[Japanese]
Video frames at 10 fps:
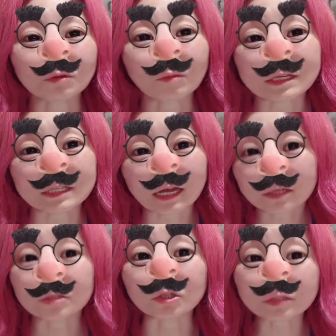飛ばした
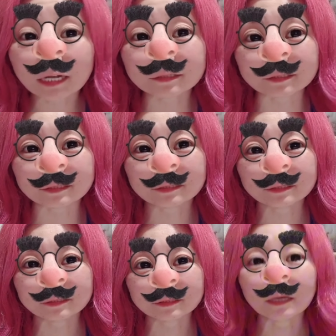10月。
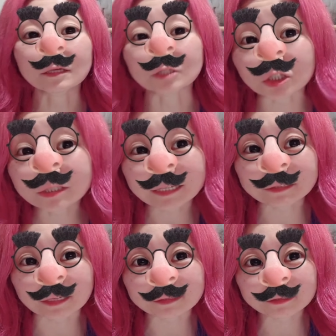10
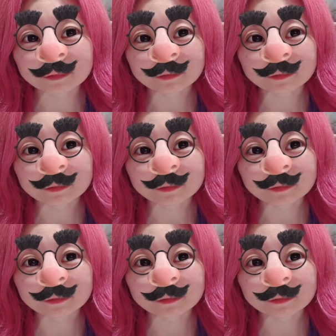月です。